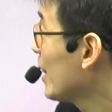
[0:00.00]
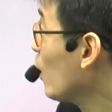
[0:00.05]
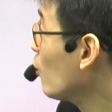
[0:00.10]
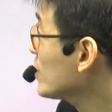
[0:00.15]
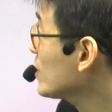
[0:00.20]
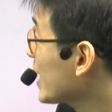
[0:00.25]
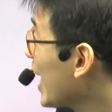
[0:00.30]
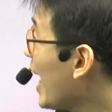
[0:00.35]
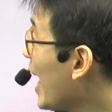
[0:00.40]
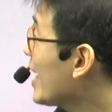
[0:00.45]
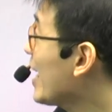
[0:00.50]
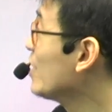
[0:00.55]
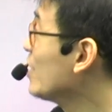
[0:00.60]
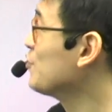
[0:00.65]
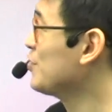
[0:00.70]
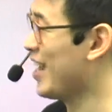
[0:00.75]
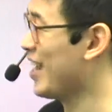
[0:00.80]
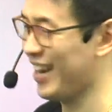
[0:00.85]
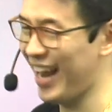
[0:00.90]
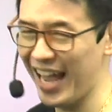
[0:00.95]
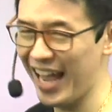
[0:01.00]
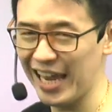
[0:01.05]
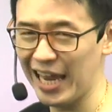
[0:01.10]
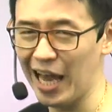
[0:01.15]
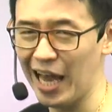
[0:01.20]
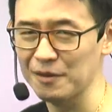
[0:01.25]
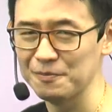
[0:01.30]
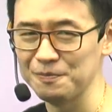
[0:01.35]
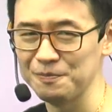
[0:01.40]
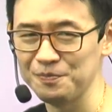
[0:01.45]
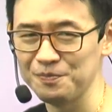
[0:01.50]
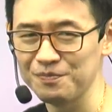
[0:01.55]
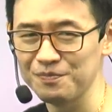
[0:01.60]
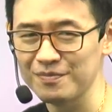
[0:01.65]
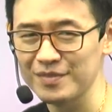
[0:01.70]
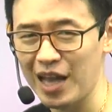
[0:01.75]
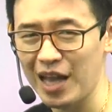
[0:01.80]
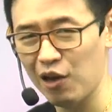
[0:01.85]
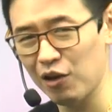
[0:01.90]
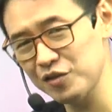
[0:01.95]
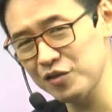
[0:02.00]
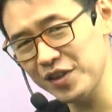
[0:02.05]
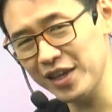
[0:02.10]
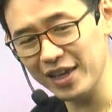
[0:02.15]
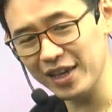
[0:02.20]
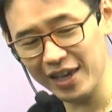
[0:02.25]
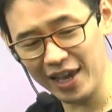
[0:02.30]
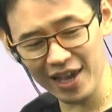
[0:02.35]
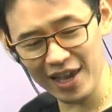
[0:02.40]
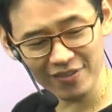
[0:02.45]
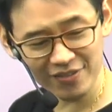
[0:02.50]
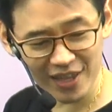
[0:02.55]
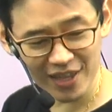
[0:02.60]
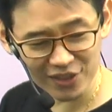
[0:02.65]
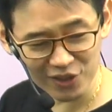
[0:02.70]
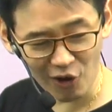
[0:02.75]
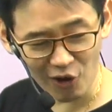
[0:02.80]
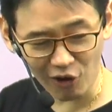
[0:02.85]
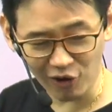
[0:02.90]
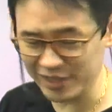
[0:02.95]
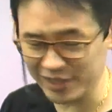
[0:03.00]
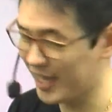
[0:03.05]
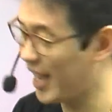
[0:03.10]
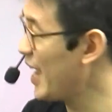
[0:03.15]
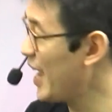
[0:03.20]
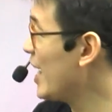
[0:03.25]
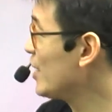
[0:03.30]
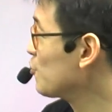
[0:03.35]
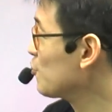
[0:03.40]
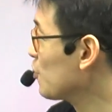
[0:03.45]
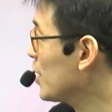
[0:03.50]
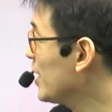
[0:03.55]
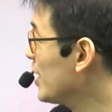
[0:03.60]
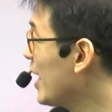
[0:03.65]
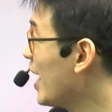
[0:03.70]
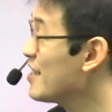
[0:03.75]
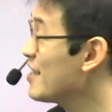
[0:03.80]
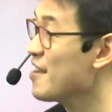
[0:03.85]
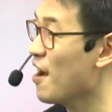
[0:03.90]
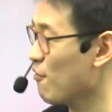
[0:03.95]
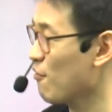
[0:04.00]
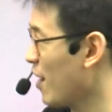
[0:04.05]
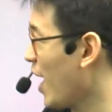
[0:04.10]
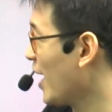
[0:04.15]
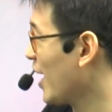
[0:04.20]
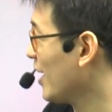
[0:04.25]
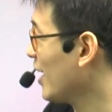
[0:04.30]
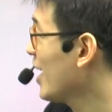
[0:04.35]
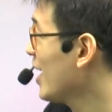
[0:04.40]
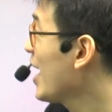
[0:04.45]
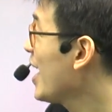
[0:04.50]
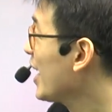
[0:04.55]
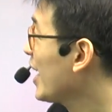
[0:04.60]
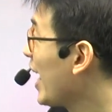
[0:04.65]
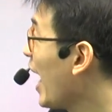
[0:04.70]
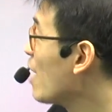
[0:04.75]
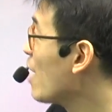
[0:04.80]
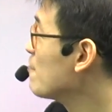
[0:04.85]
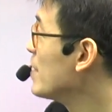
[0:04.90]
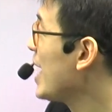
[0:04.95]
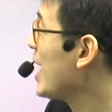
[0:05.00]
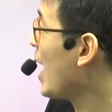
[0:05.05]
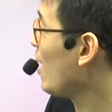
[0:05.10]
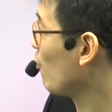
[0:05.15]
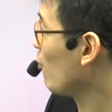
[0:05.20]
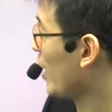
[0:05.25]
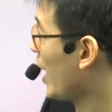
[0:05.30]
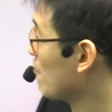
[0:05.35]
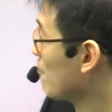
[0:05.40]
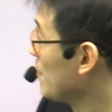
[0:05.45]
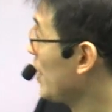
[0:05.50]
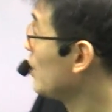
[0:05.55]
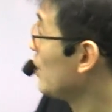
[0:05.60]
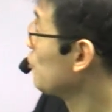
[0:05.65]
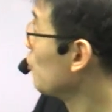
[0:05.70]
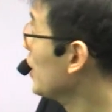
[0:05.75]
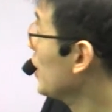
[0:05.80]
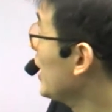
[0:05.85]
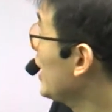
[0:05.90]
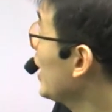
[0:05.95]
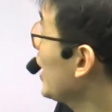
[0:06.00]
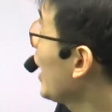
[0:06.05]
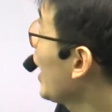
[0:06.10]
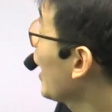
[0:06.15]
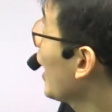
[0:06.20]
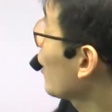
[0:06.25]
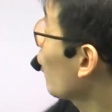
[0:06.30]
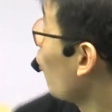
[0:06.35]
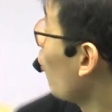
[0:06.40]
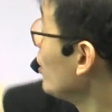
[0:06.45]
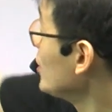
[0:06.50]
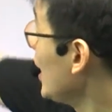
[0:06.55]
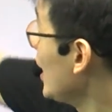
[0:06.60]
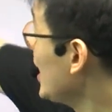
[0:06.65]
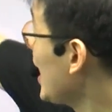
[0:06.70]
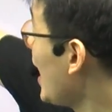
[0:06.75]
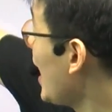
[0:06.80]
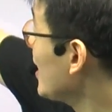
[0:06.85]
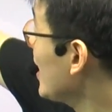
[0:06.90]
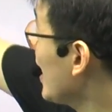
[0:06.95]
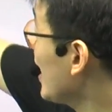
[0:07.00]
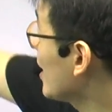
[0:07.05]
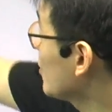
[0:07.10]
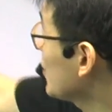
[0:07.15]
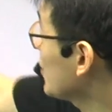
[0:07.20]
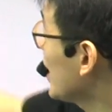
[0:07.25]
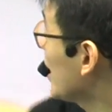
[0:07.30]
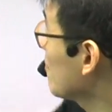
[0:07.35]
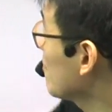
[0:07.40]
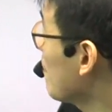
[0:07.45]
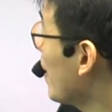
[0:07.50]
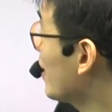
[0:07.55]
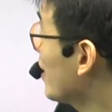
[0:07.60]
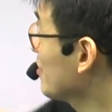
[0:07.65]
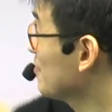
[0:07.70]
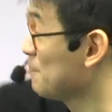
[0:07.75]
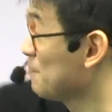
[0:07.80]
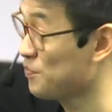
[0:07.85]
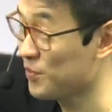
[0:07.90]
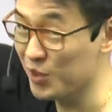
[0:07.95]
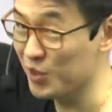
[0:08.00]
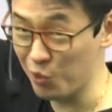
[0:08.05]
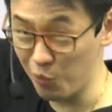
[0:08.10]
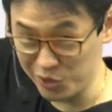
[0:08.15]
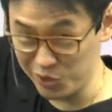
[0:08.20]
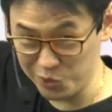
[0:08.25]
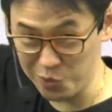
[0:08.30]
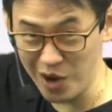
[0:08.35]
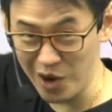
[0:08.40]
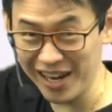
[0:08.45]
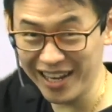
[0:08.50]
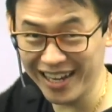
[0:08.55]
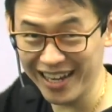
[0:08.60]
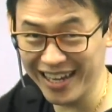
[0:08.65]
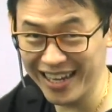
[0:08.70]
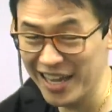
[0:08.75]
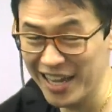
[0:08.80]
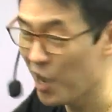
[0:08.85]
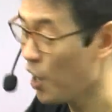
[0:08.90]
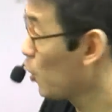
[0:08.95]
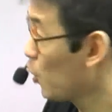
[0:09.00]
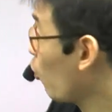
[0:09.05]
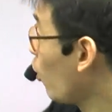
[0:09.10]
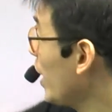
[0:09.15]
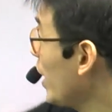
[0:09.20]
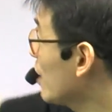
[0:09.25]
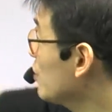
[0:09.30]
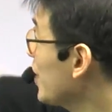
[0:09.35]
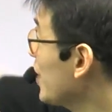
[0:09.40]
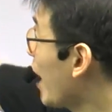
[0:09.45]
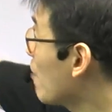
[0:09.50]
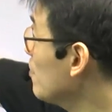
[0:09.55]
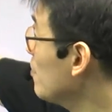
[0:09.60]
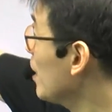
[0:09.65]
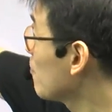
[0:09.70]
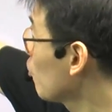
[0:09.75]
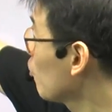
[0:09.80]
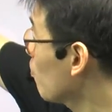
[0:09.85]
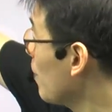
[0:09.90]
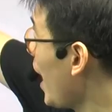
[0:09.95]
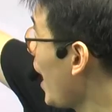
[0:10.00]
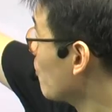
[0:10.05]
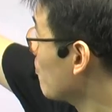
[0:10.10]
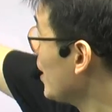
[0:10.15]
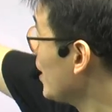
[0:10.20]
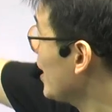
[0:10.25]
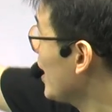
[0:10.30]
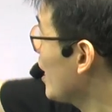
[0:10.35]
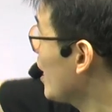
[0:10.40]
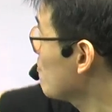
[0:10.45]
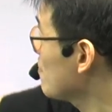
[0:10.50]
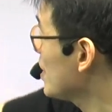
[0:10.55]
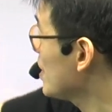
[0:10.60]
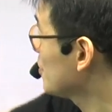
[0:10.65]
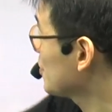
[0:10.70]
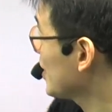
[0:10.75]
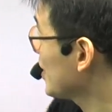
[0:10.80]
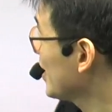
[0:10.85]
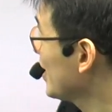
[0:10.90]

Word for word: วเราจะแก้ x อย่างไรล่ะเอาละสิเอ๊ะทิกตอกเราจะแก้ x ตัวนี้ได้อย่างไร แก้ไม่ยากหรอกครับ x ตัวนี้ แล้วก็ใช้ด้าน AC เป็นตัวช่วยเลย ทุกคนเห็นสามเหลี่ยมรูปร่างไหม ABC